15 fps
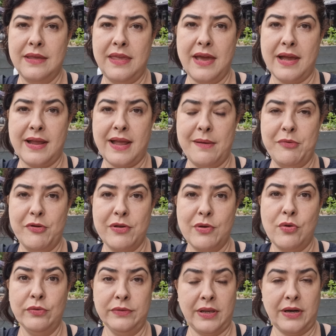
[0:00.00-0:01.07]
que acabam
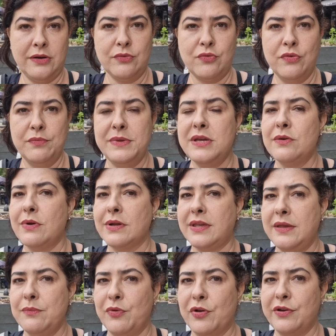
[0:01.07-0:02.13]
encontrando comigo
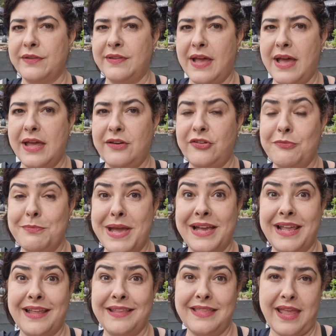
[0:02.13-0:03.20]
aqui em Buenos Aires, me
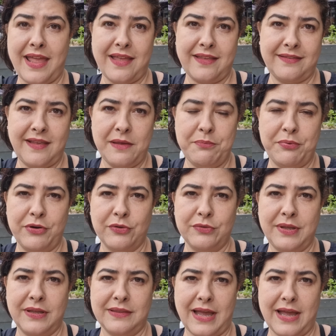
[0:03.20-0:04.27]
agradecem por eu
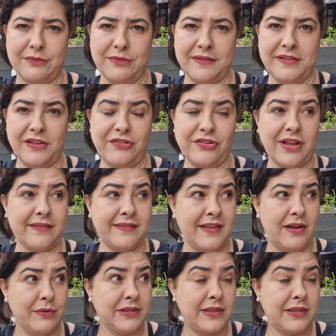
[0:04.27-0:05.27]
ter dado essa indicação.